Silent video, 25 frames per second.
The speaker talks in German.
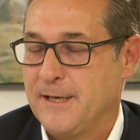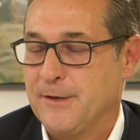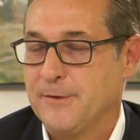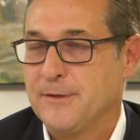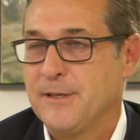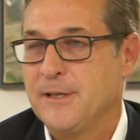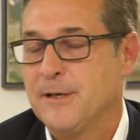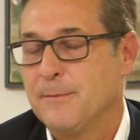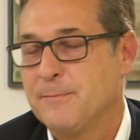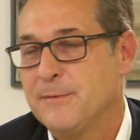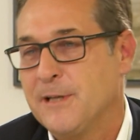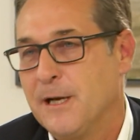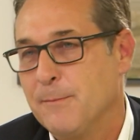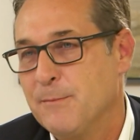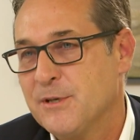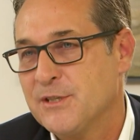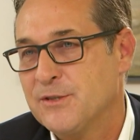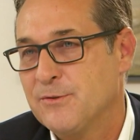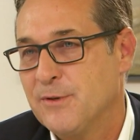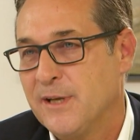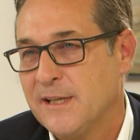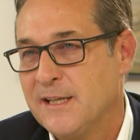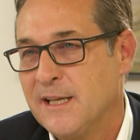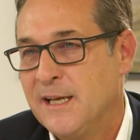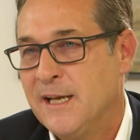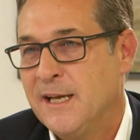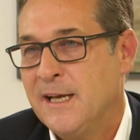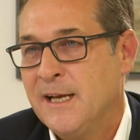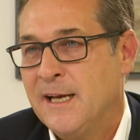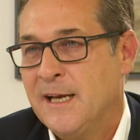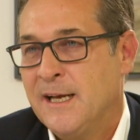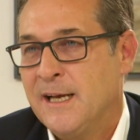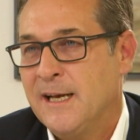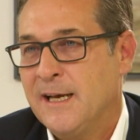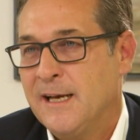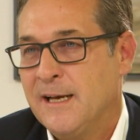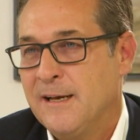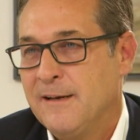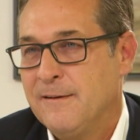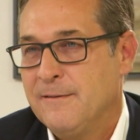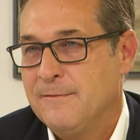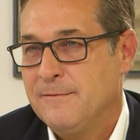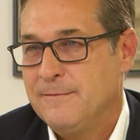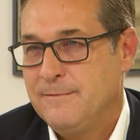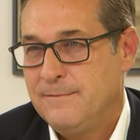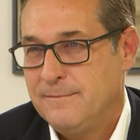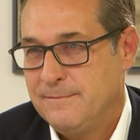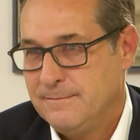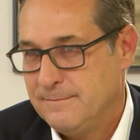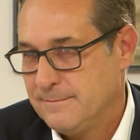Und ich habe damals dort,
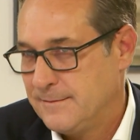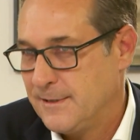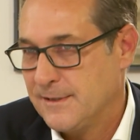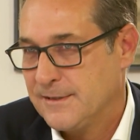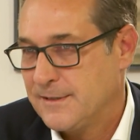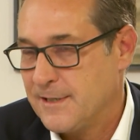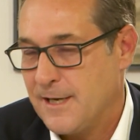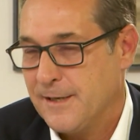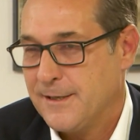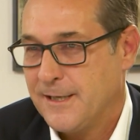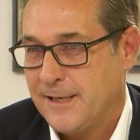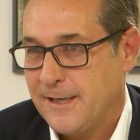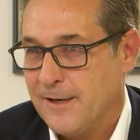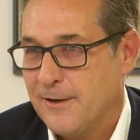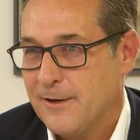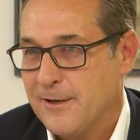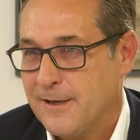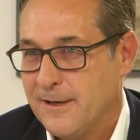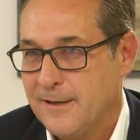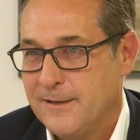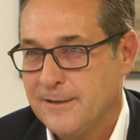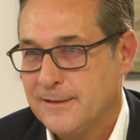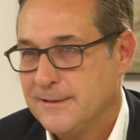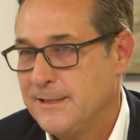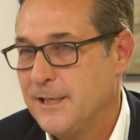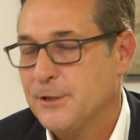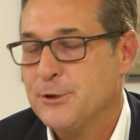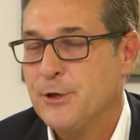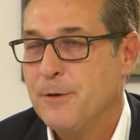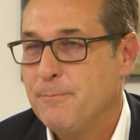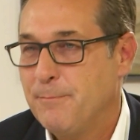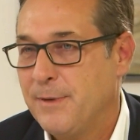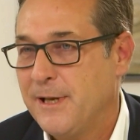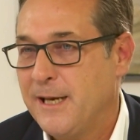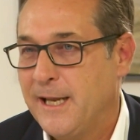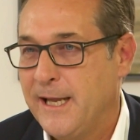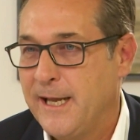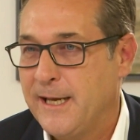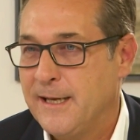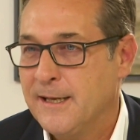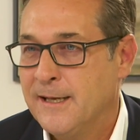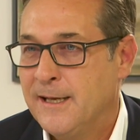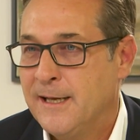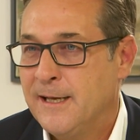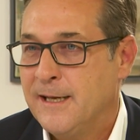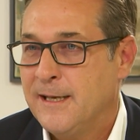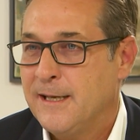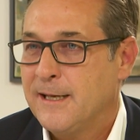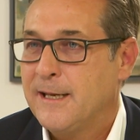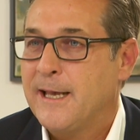das kann ich auch sehr schön belegen,
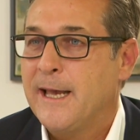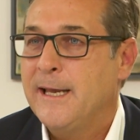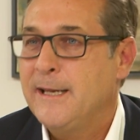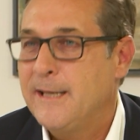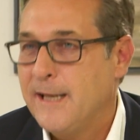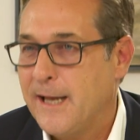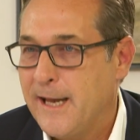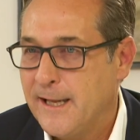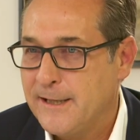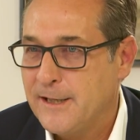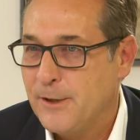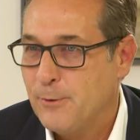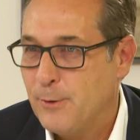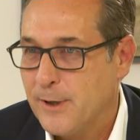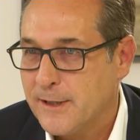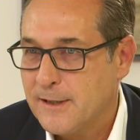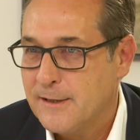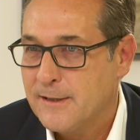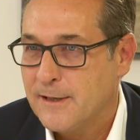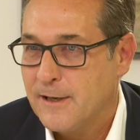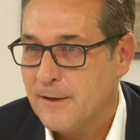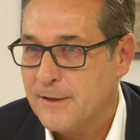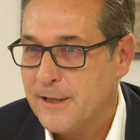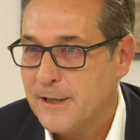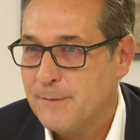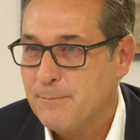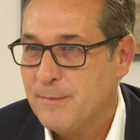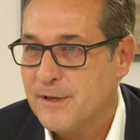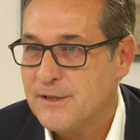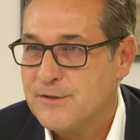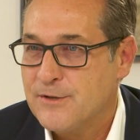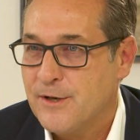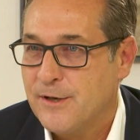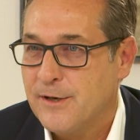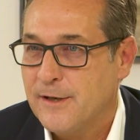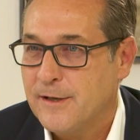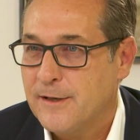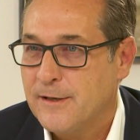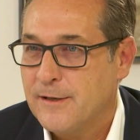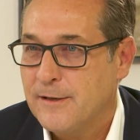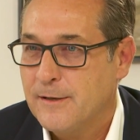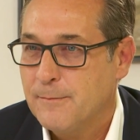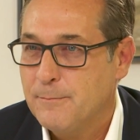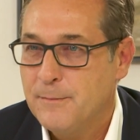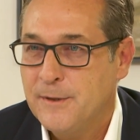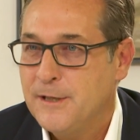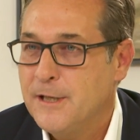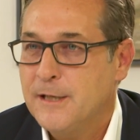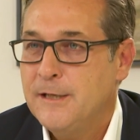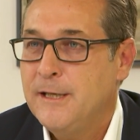ich kenne die Heidi Horten gar nicht persönlich, ich
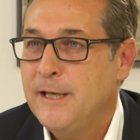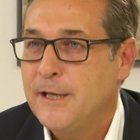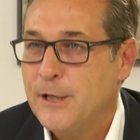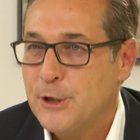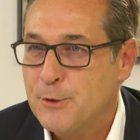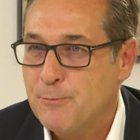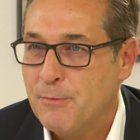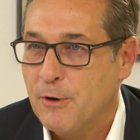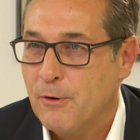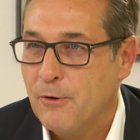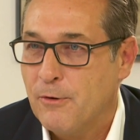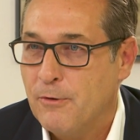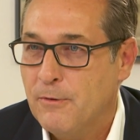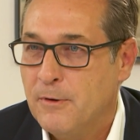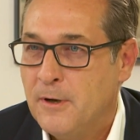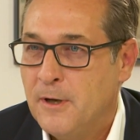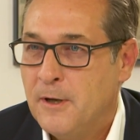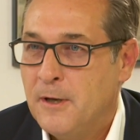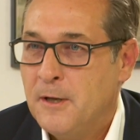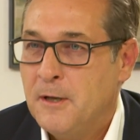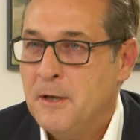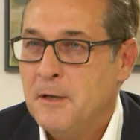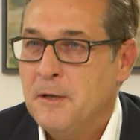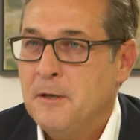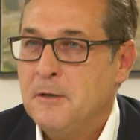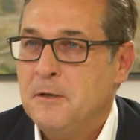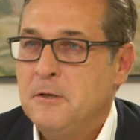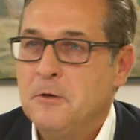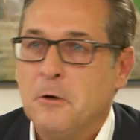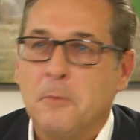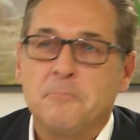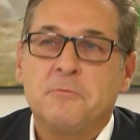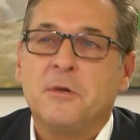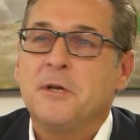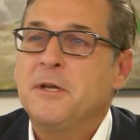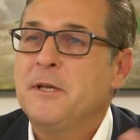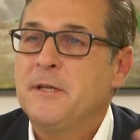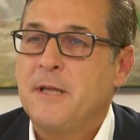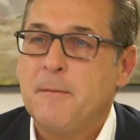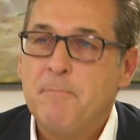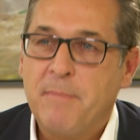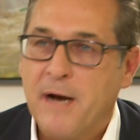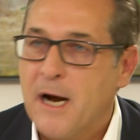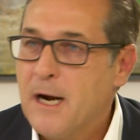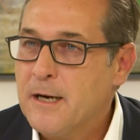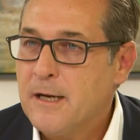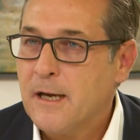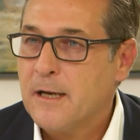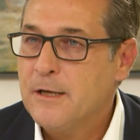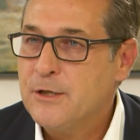habe mit ihr nie gesprochen. Ich habe dann in dem
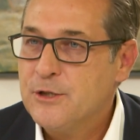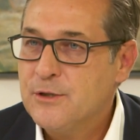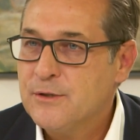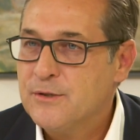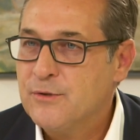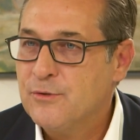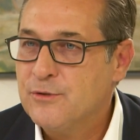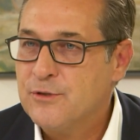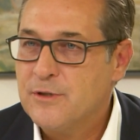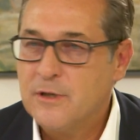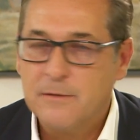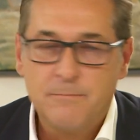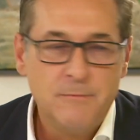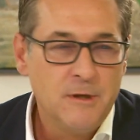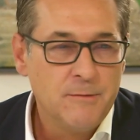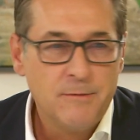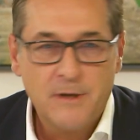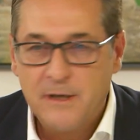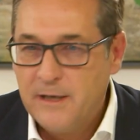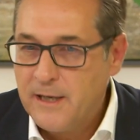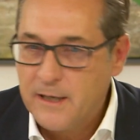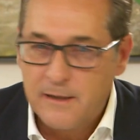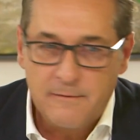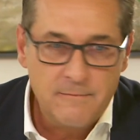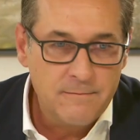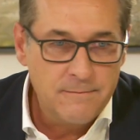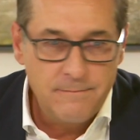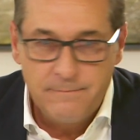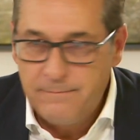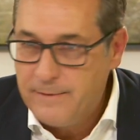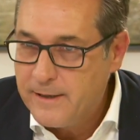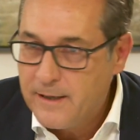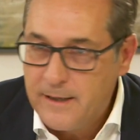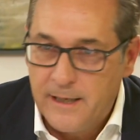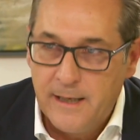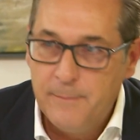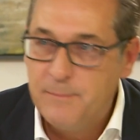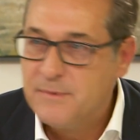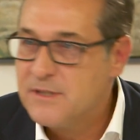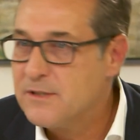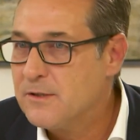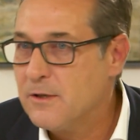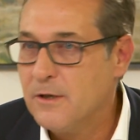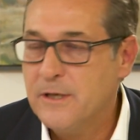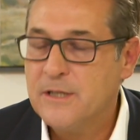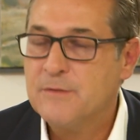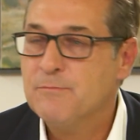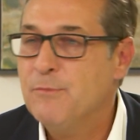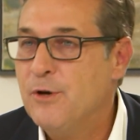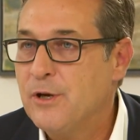prahlerischen Zustand mir überlegt, wen gibt es da
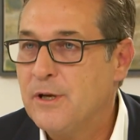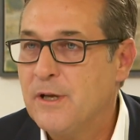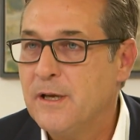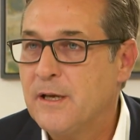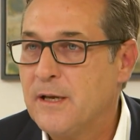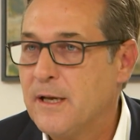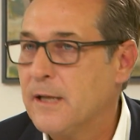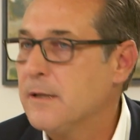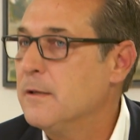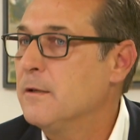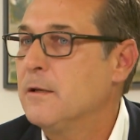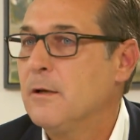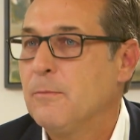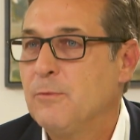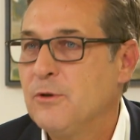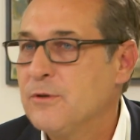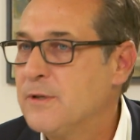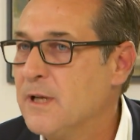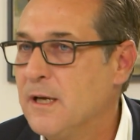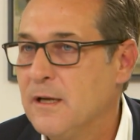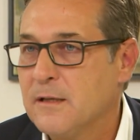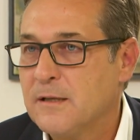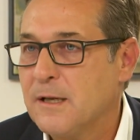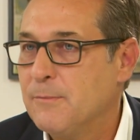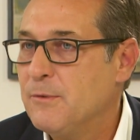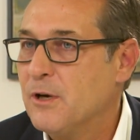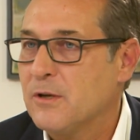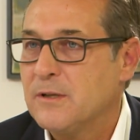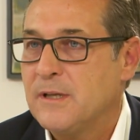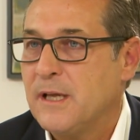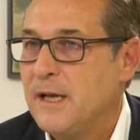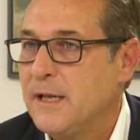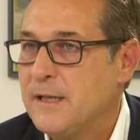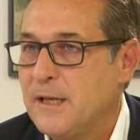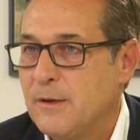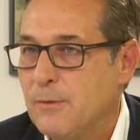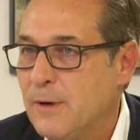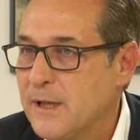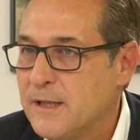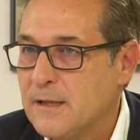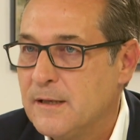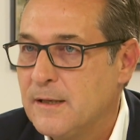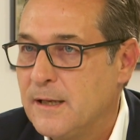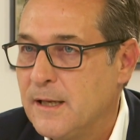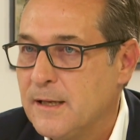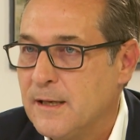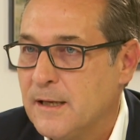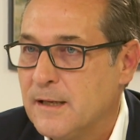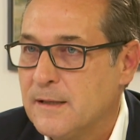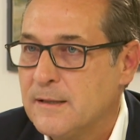als Möglichkeit und habe unter anderem auch die Heidi Horten
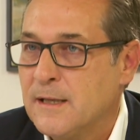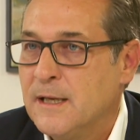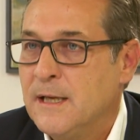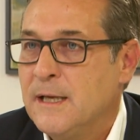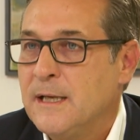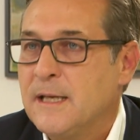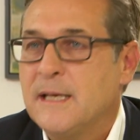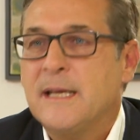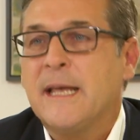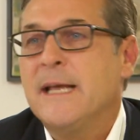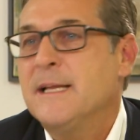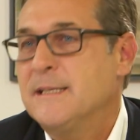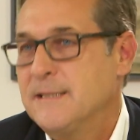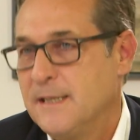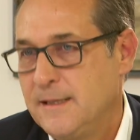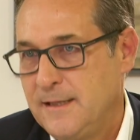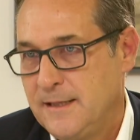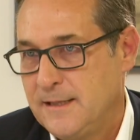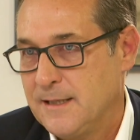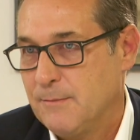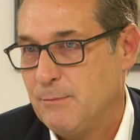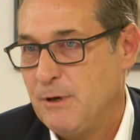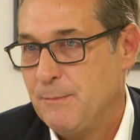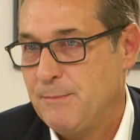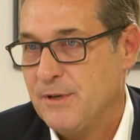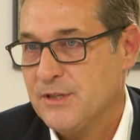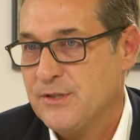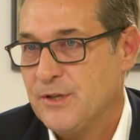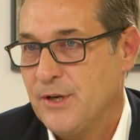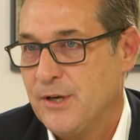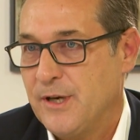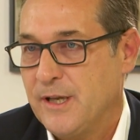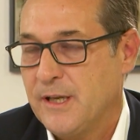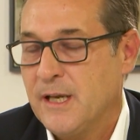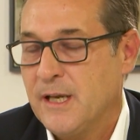genannt. Ich kenne sie nicht einmal persönlich.